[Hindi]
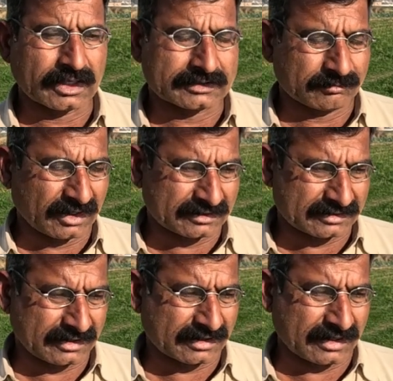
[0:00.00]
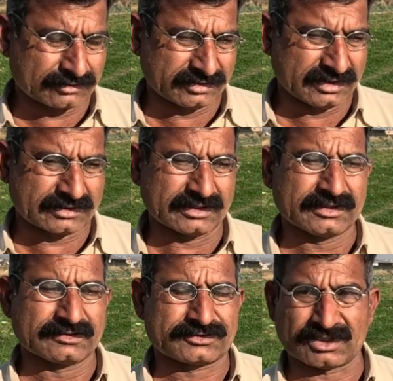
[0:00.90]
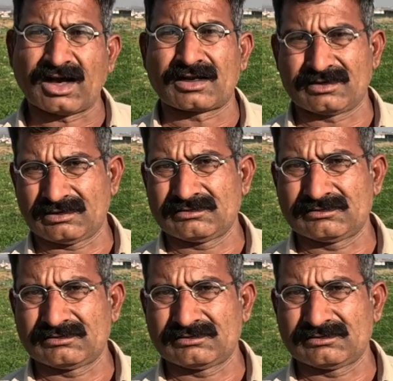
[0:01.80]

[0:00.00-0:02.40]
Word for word: अगर टमाटर की लगाएं तो ये तीन चार